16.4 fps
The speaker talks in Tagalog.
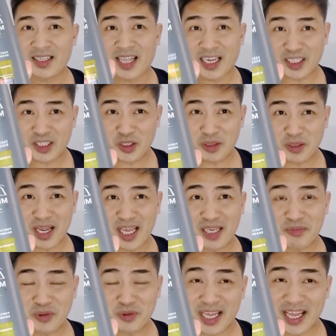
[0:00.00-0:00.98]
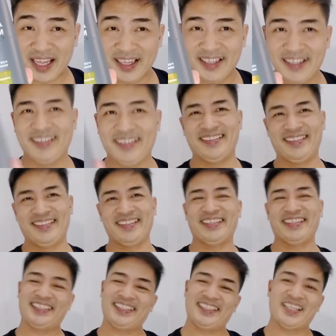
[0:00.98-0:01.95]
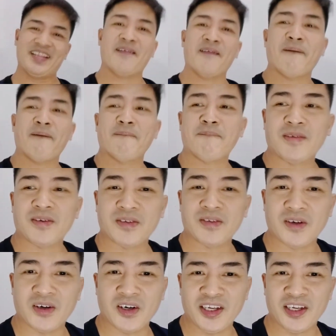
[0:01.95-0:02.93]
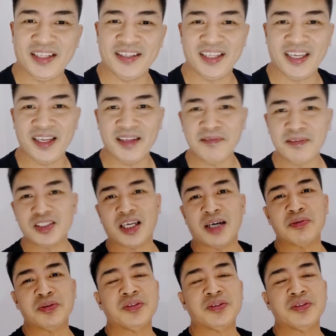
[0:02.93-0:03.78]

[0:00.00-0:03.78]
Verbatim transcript: Nakita nyo alam nyo na. So, and then, matapos